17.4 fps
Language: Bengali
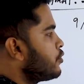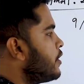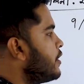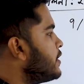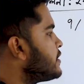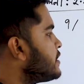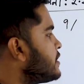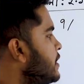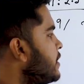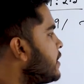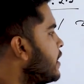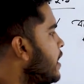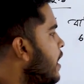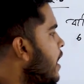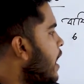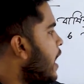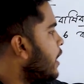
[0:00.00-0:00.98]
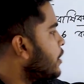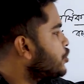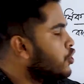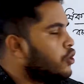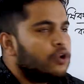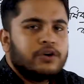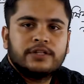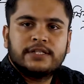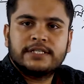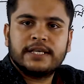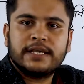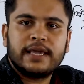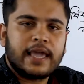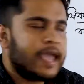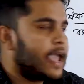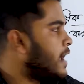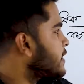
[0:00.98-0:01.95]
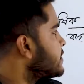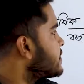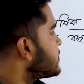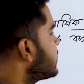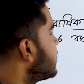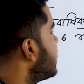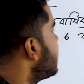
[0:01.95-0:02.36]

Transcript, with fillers: ধরে নিচ্ছি আসল হচ্ছে এক্স